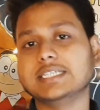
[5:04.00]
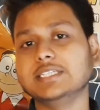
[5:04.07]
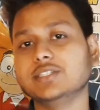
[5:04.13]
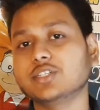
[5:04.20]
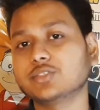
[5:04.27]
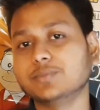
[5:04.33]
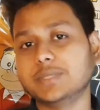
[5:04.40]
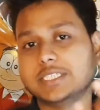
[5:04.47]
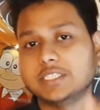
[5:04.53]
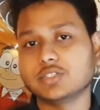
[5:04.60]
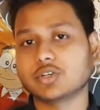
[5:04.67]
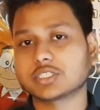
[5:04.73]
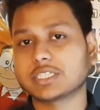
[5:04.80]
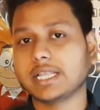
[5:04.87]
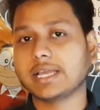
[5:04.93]
কিন্তু একটু বেশি
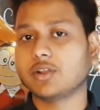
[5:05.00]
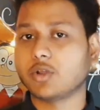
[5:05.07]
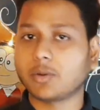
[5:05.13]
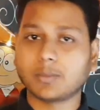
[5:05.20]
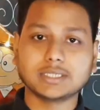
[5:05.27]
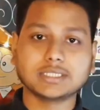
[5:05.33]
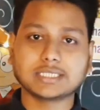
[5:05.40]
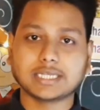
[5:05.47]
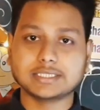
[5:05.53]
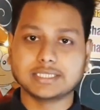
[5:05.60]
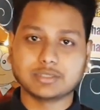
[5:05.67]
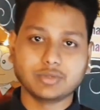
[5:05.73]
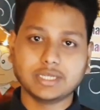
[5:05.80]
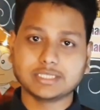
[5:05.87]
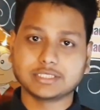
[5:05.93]
কস্ট লাগে নর্মাল যে
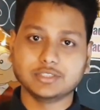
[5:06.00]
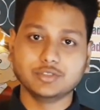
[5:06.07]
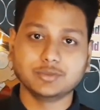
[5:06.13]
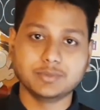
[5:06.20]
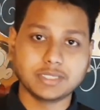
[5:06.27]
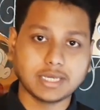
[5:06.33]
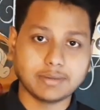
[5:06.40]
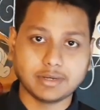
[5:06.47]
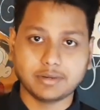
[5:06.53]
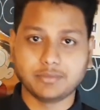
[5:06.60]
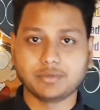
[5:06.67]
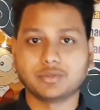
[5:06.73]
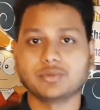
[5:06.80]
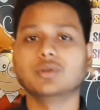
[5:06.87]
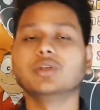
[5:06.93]
চার্জারগুলি আছে ইউএসবি কেবলের
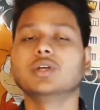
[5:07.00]
মতো